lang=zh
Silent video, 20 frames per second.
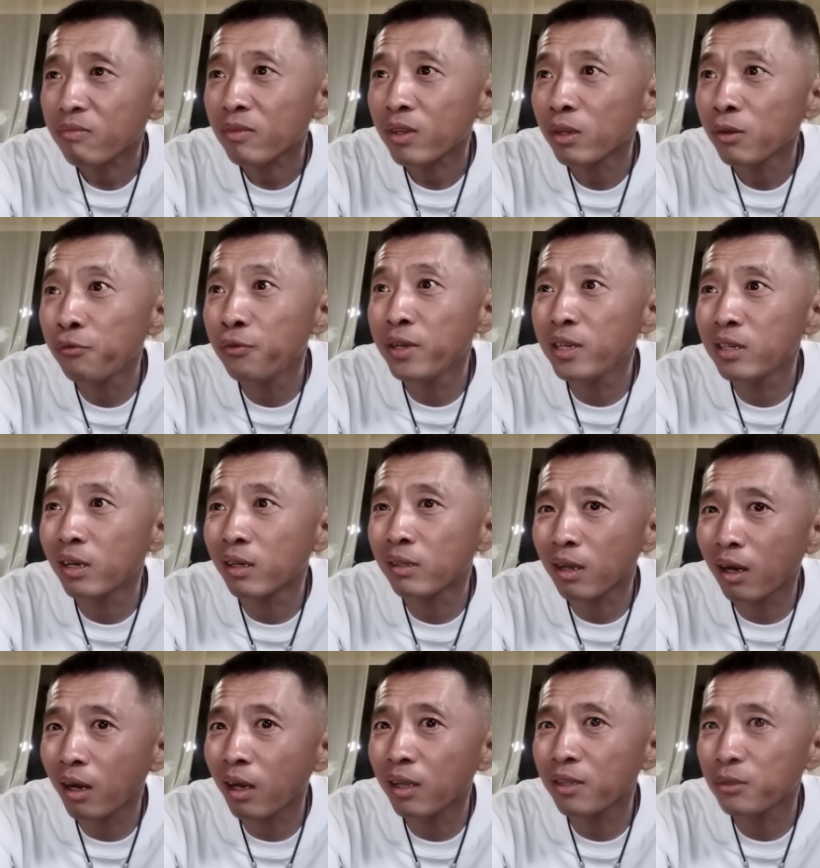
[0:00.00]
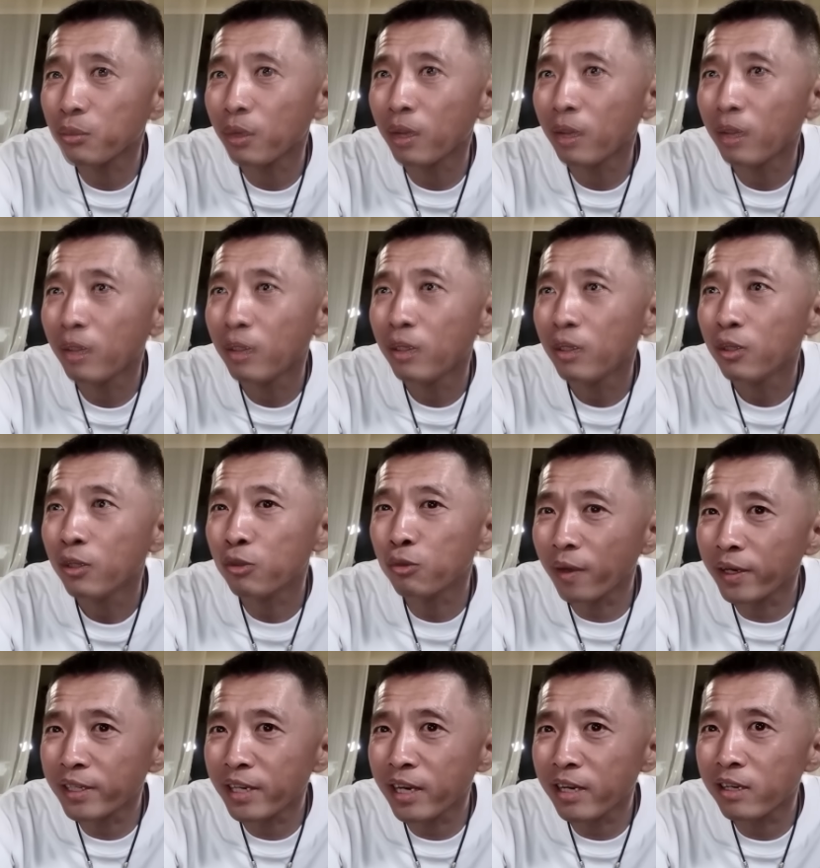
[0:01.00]
非常的安全。做
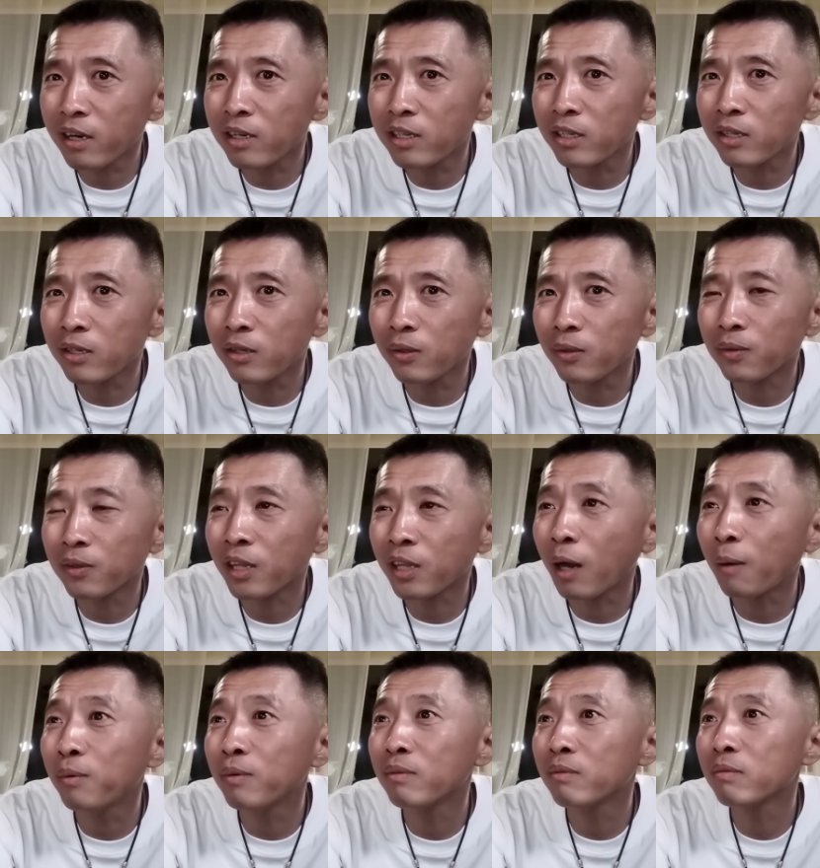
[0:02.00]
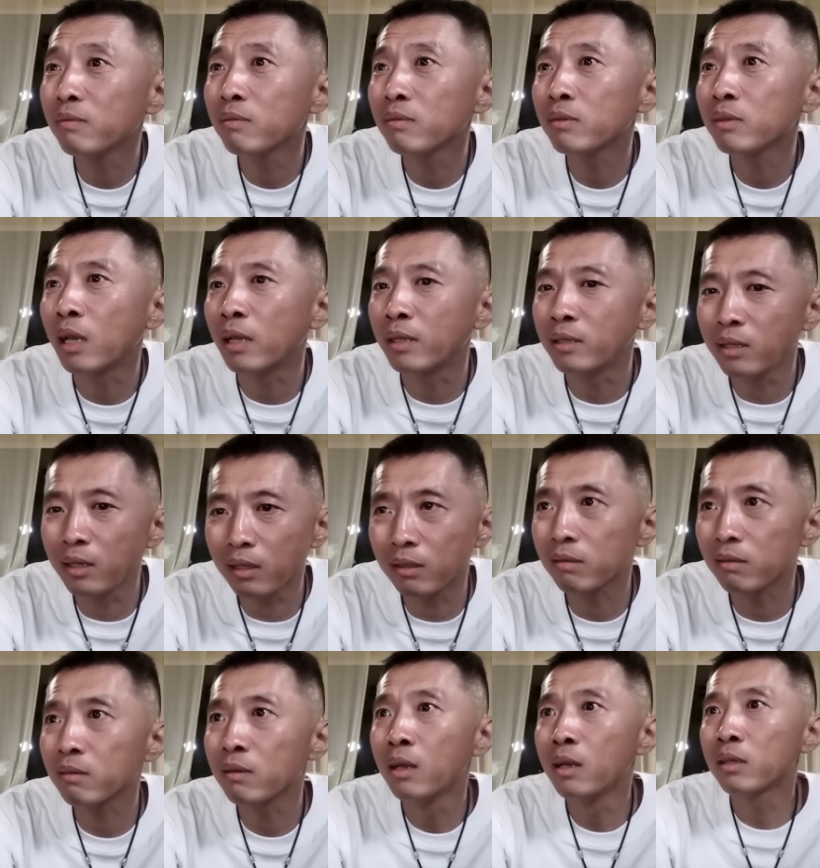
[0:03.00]
完这事儿之后，他不，人家
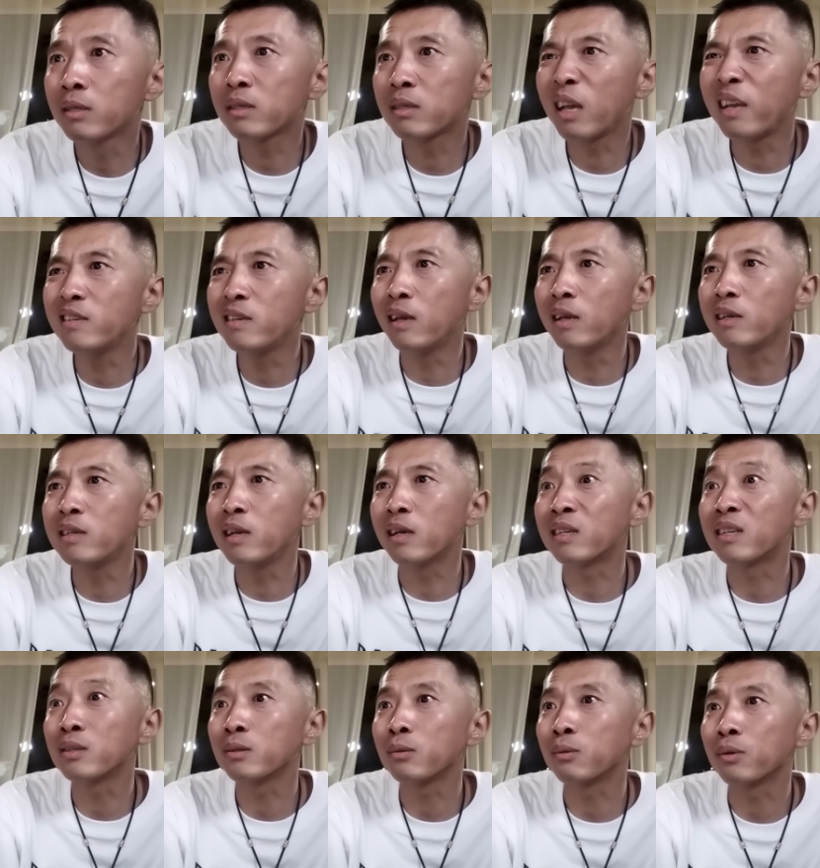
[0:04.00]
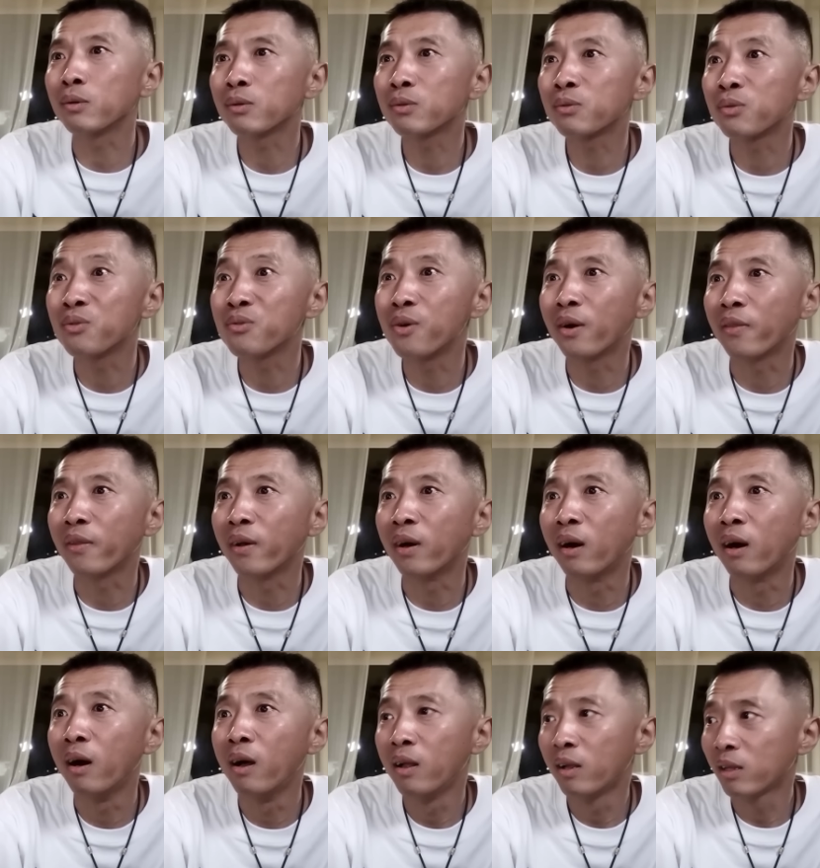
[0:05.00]
三爷也是有存款的，
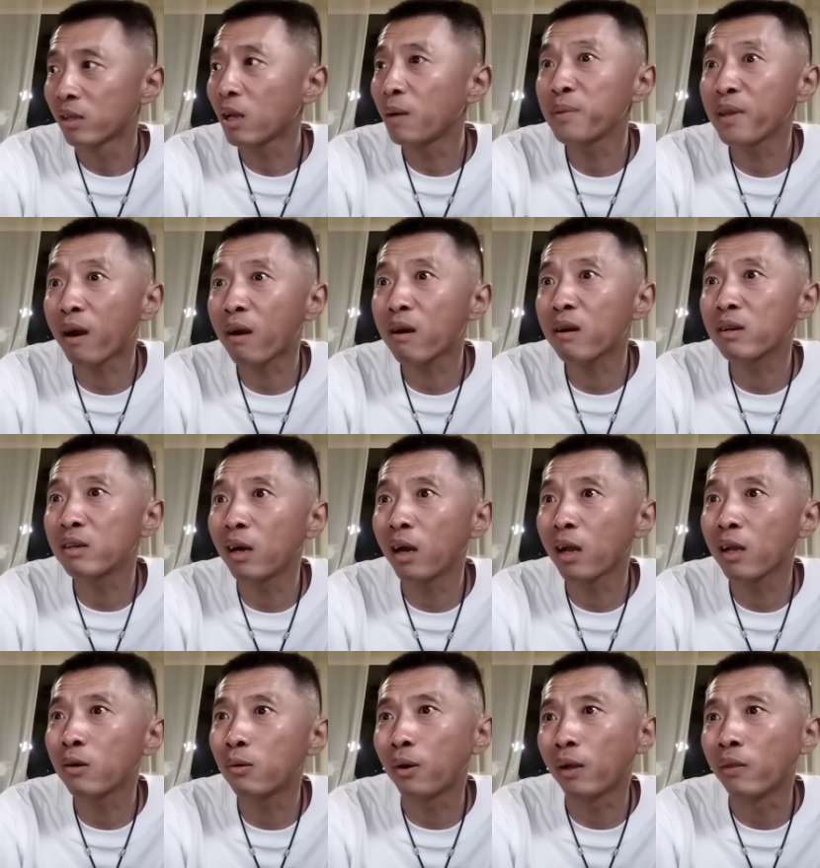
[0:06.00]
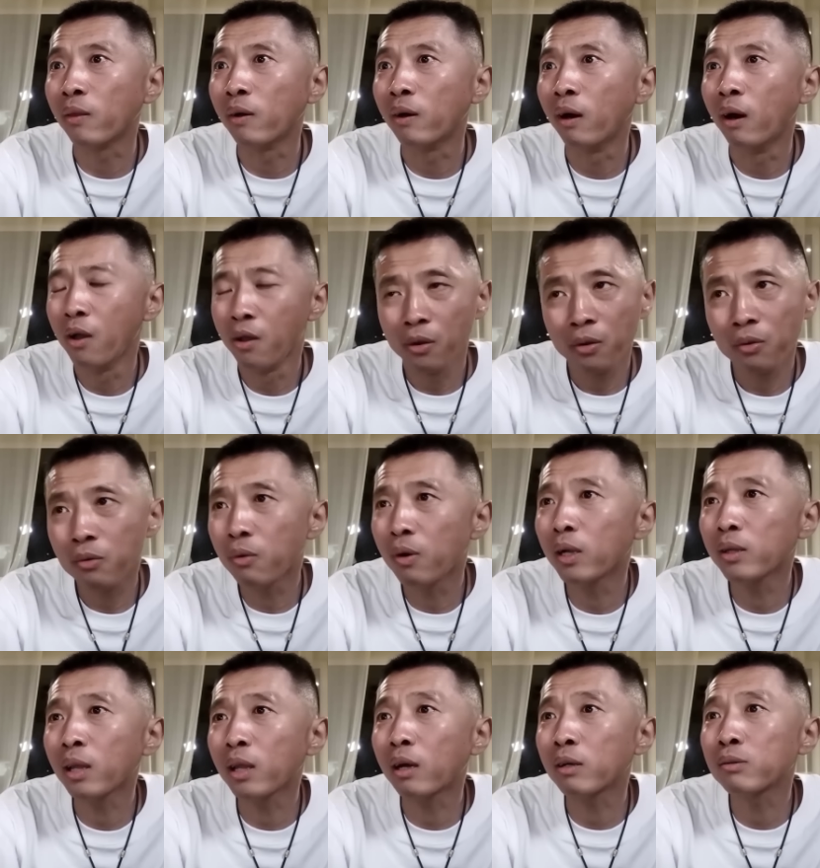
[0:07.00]
他比二哥还宽呢，
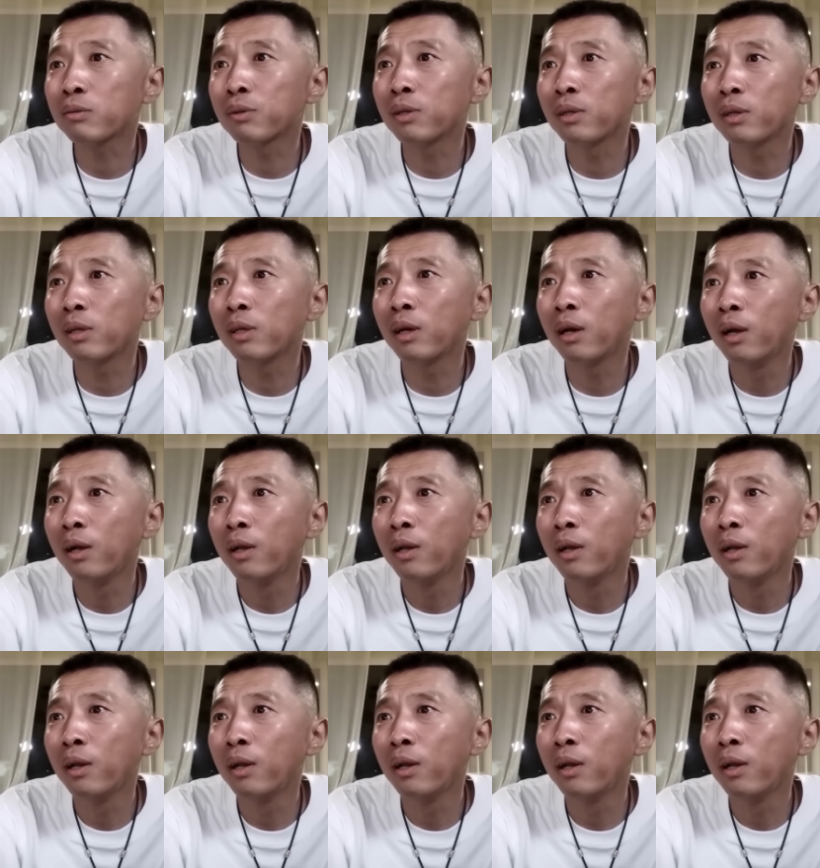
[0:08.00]
咵拿出来了